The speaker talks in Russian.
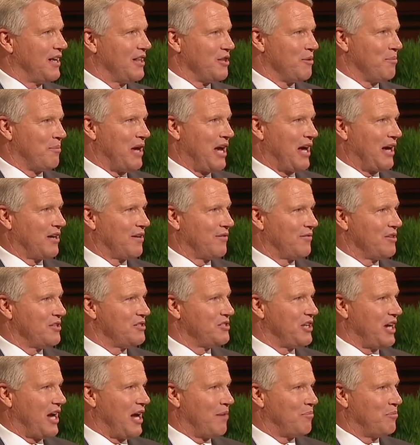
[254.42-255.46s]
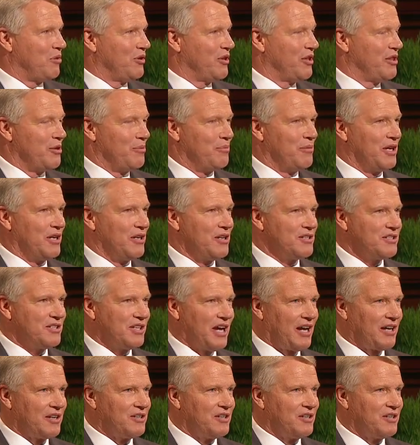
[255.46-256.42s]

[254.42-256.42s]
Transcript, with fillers: Он сказал, что мне нужно будет начать с